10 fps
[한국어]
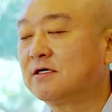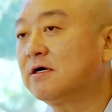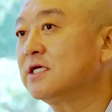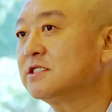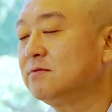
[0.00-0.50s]

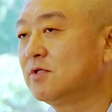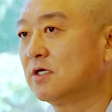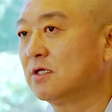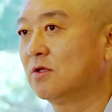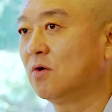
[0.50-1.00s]
그러한
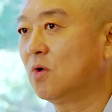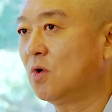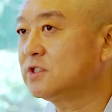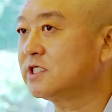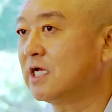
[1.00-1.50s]
스님들은
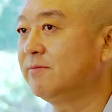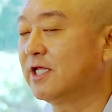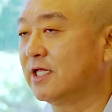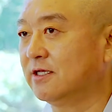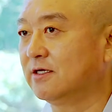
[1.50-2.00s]
혼자
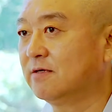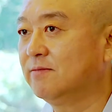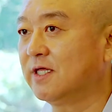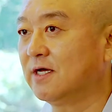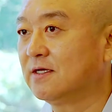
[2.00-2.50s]
살면 안 되는
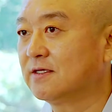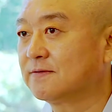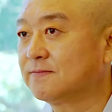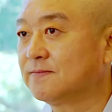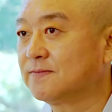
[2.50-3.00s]
겁니다.
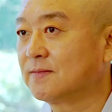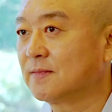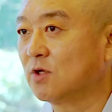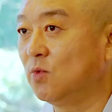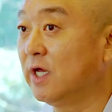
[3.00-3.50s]

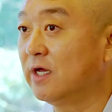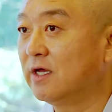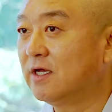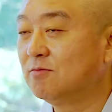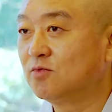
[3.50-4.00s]

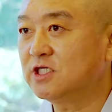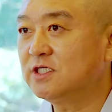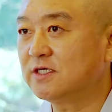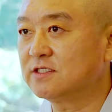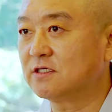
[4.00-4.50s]
왜?
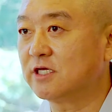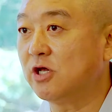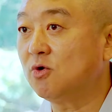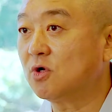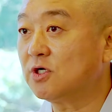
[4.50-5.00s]
부처님께서
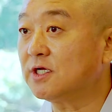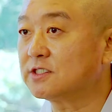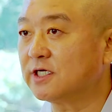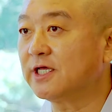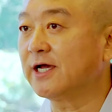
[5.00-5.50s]
계율로
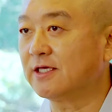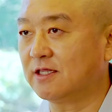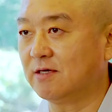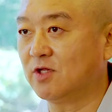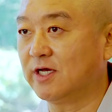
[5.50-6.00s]
그렇게
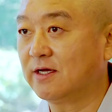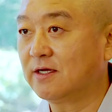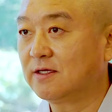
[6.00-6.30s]
정해놨기 때문에.